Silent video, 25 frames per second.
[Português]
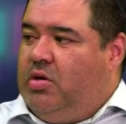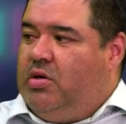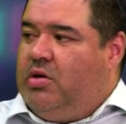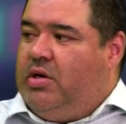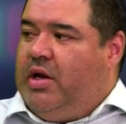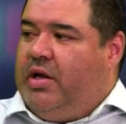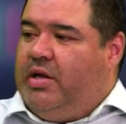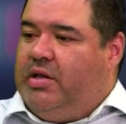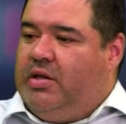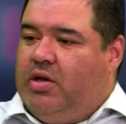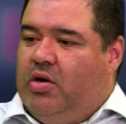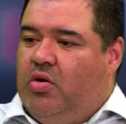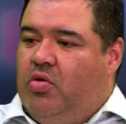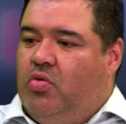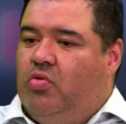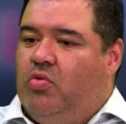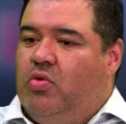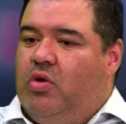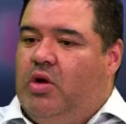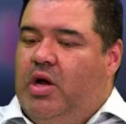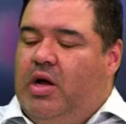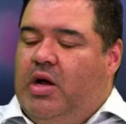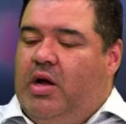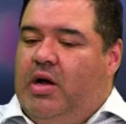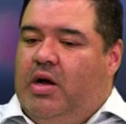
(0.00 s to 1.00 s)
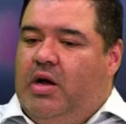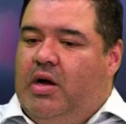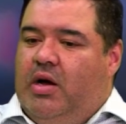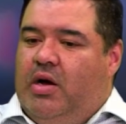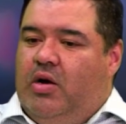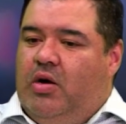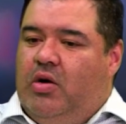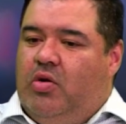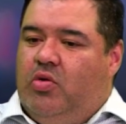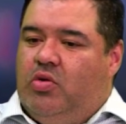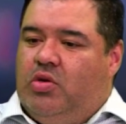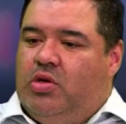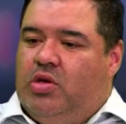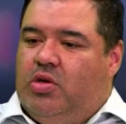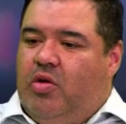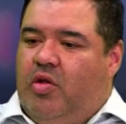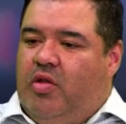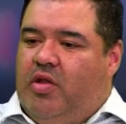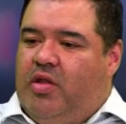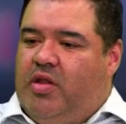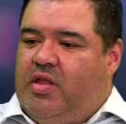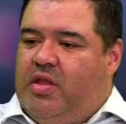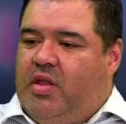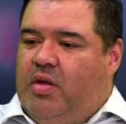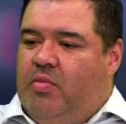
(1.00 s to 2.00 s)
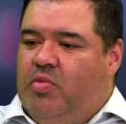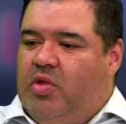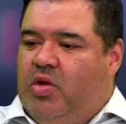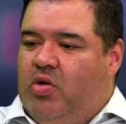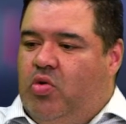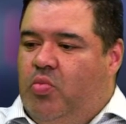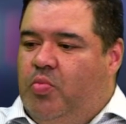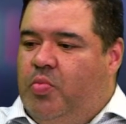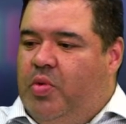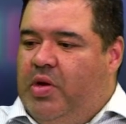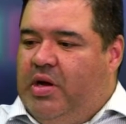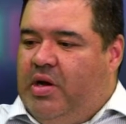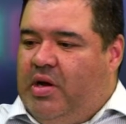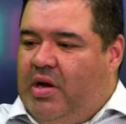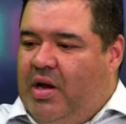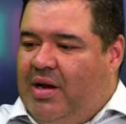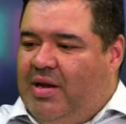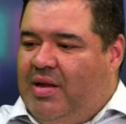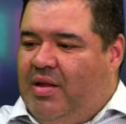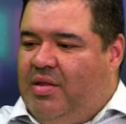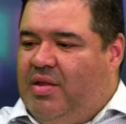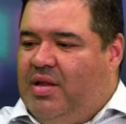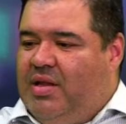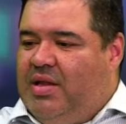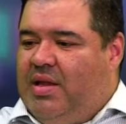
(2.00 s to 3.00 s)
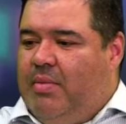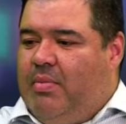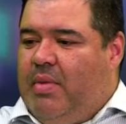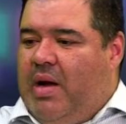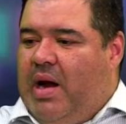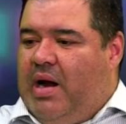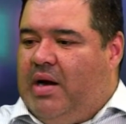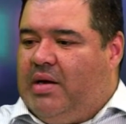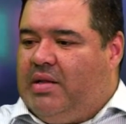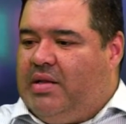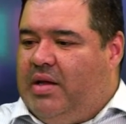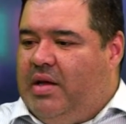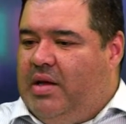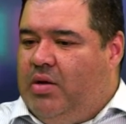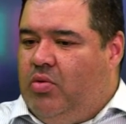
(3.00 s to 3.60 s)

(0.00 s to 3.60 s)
Né? Então, uh, o que nós estamos acompanhando lá na Santa Marta